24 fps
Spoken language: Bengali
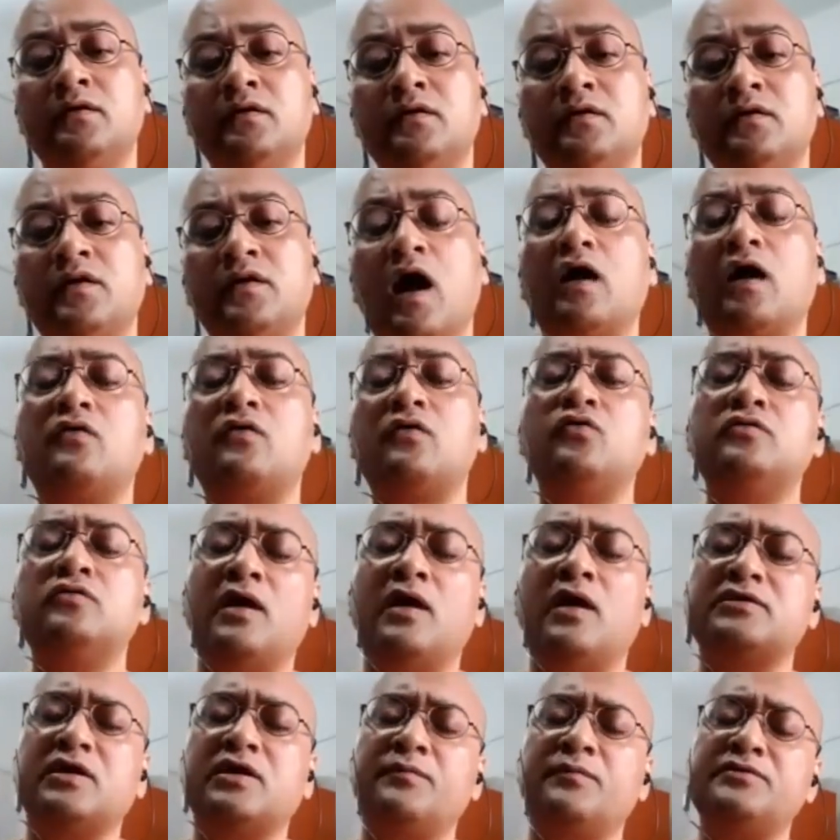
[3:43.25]
ঠাকুর মা
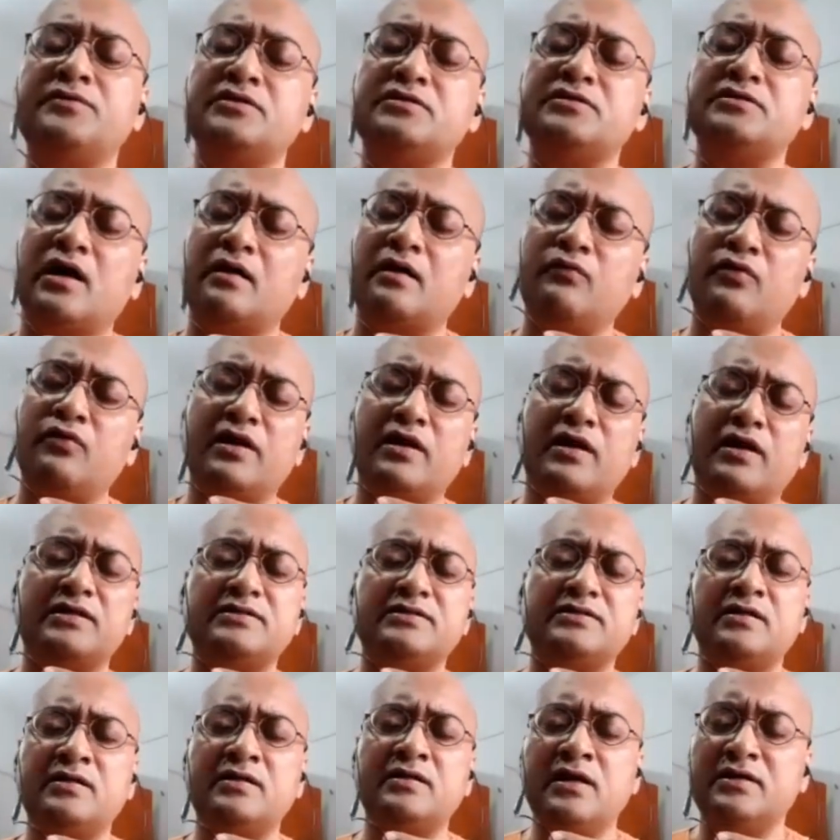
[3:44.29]
স্বামীজি যা বলে
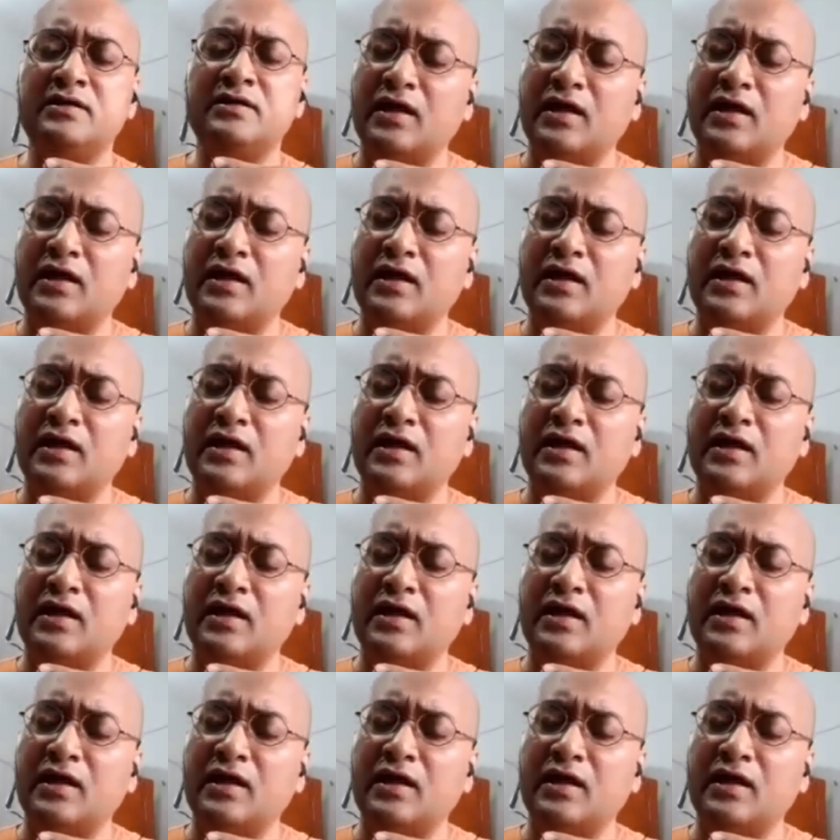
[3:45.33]
গেছেন তা